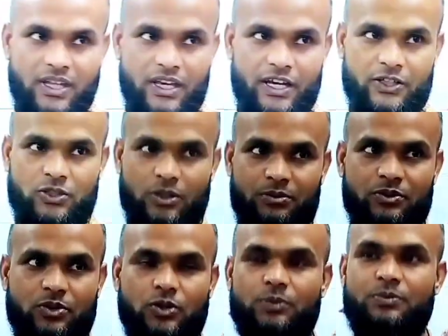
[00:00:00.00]
একদম
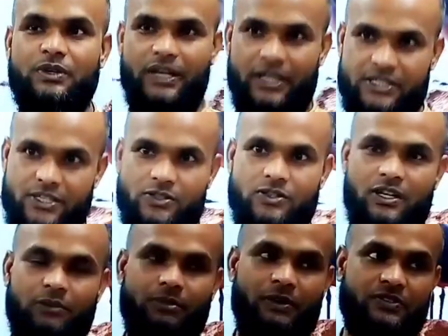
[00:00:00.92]
খুব হ্যাঁ
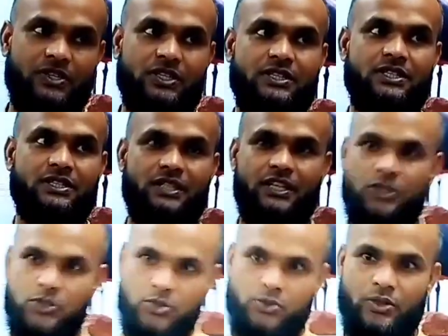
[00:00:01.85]
সিজনাল ব্যবসায়ী দেখতে
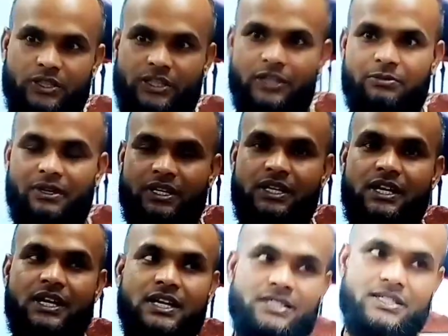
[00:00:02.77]
একটু দূরে থাকবেন
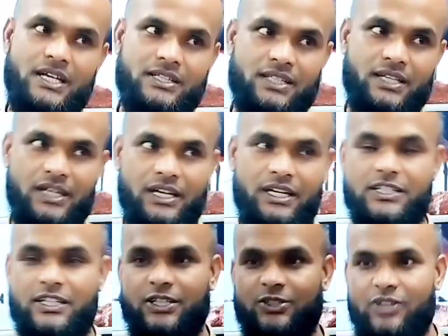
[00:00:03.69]
যাতে
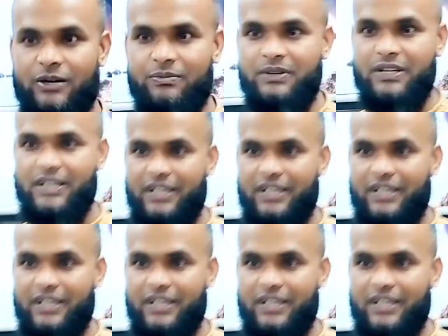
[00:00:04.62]
এটা কিন্তু আপনি